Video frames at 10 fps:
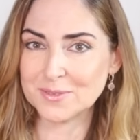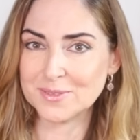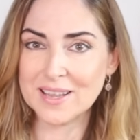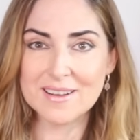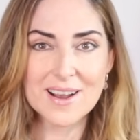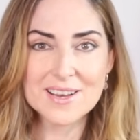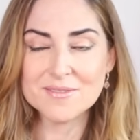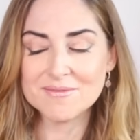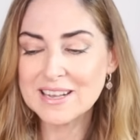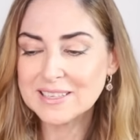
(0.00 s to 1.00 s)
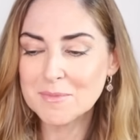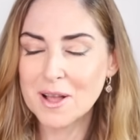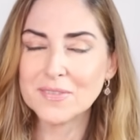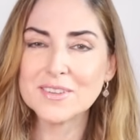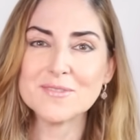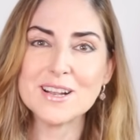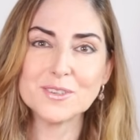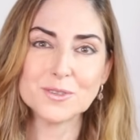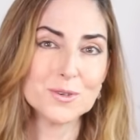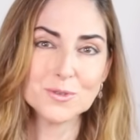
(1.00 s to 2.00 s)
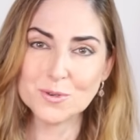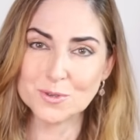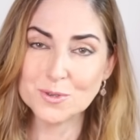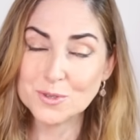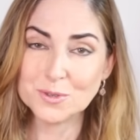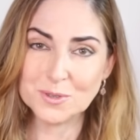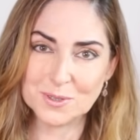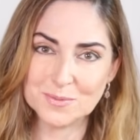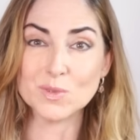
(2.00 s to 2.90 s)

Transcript: Und egal in welchem Land, in welcher Kultur.